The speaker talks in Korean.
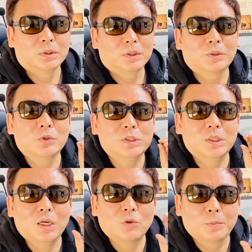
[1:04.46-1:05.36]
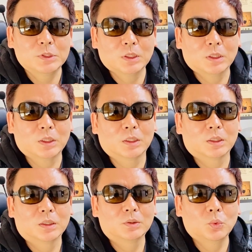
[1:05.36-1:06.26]
야, 너 시간
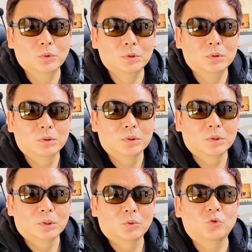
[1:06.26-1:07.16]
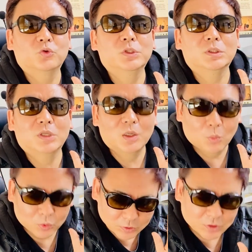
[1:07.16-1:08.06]
없잖아 또는 너 주식 잘
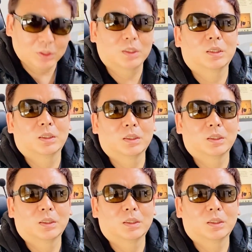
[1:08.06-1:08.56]
모르잖아.